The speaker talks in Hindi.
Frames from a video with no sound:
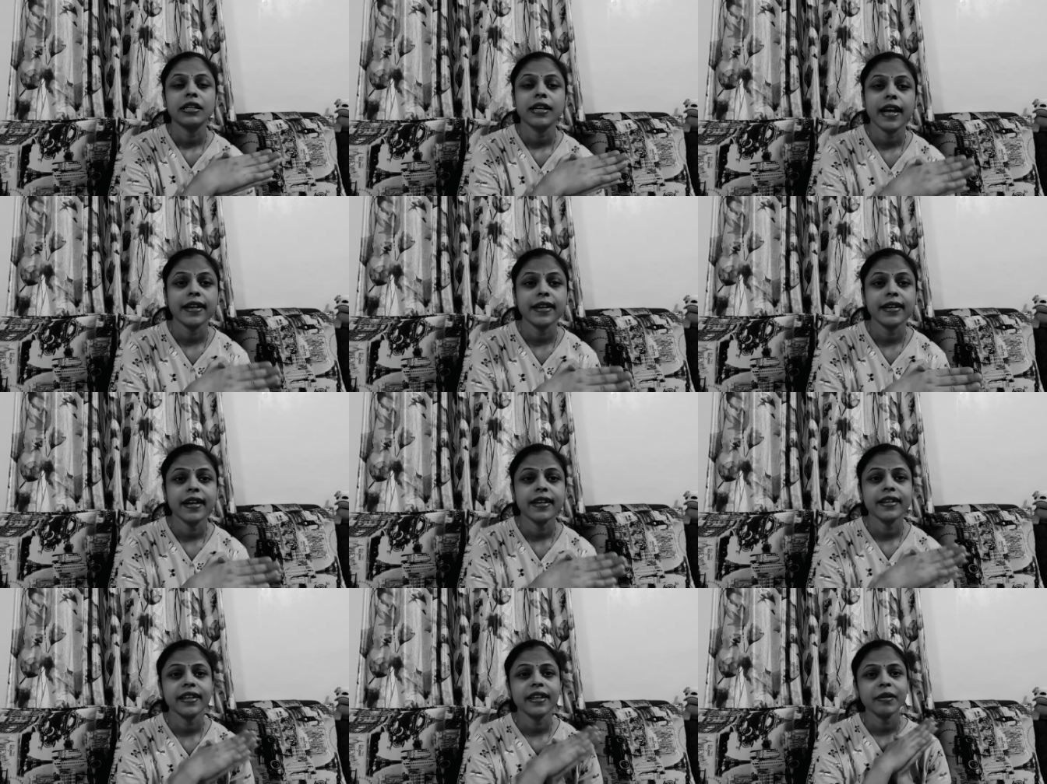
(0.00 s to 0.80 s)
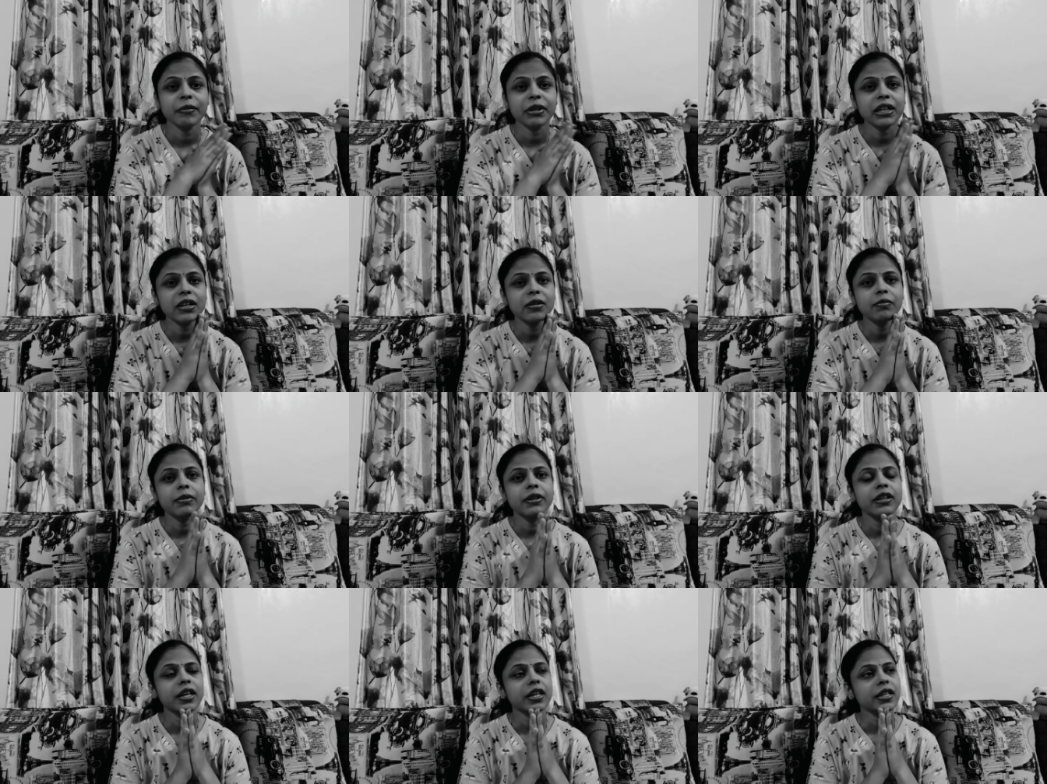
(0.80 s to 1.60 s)
नाना नानी के मतलब
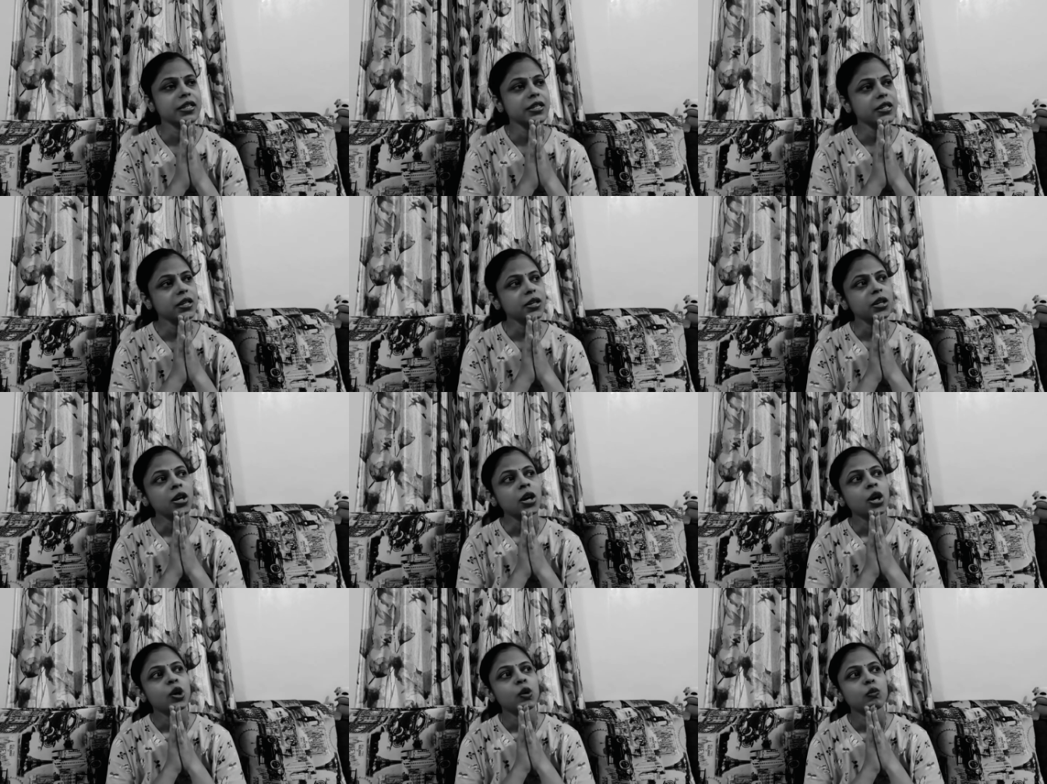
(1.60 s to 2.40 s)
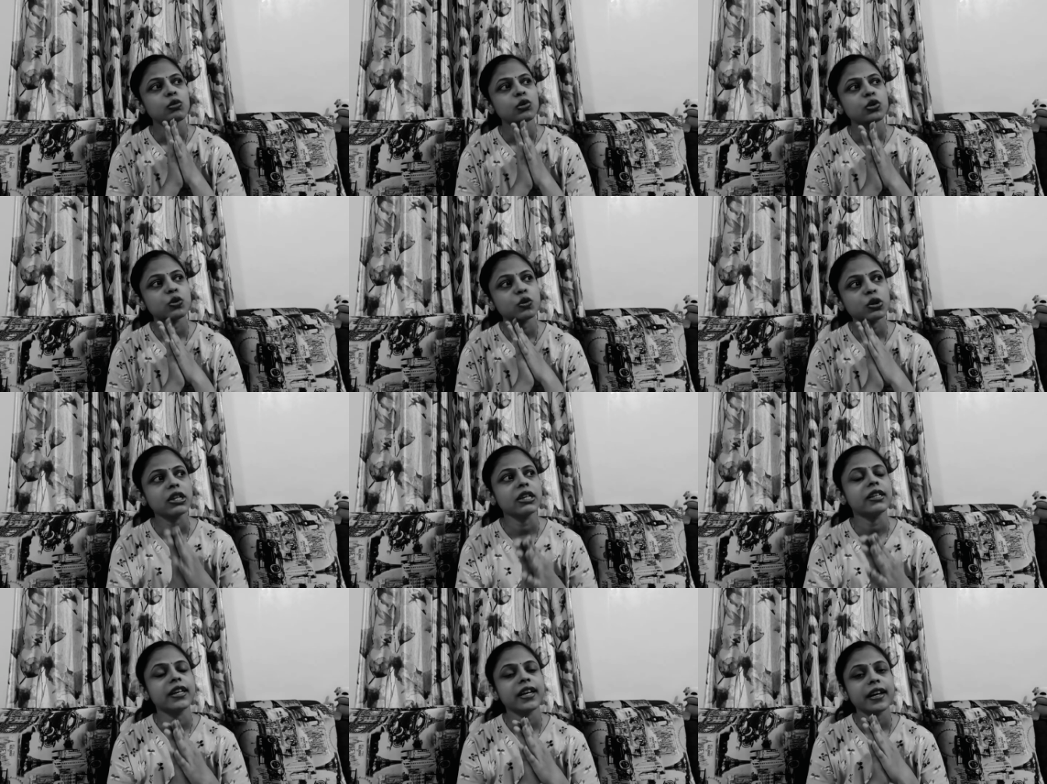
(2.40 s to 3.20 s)
बिना किसी
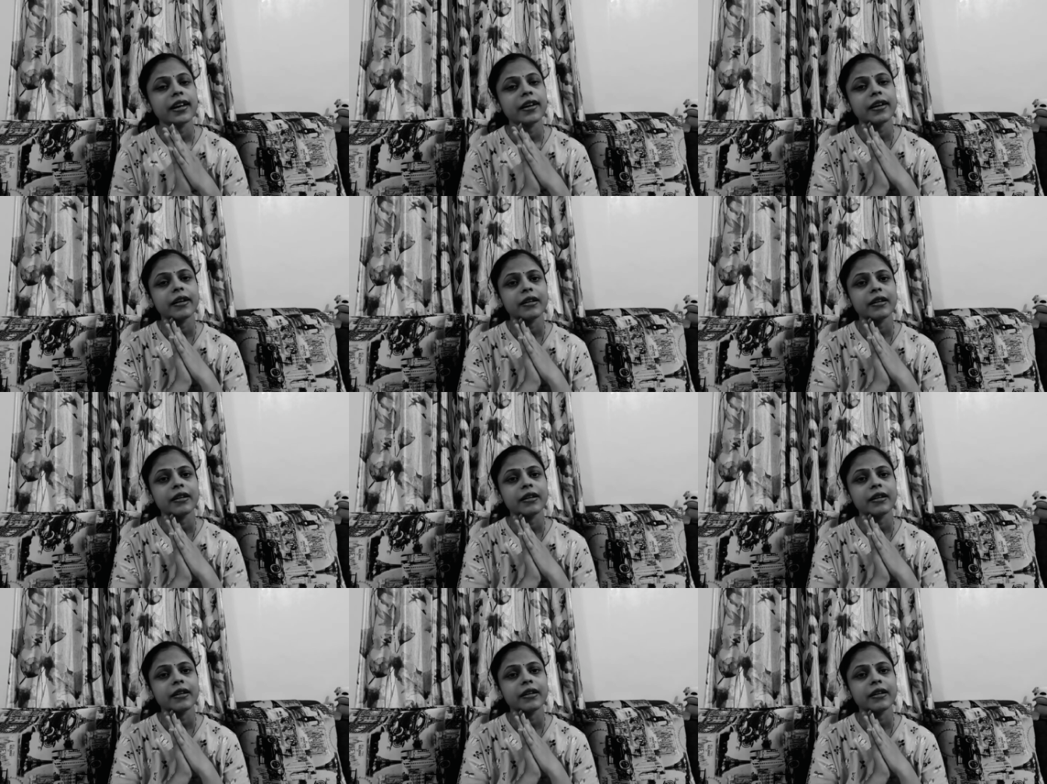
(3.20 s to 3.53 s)
बुजुर्ग के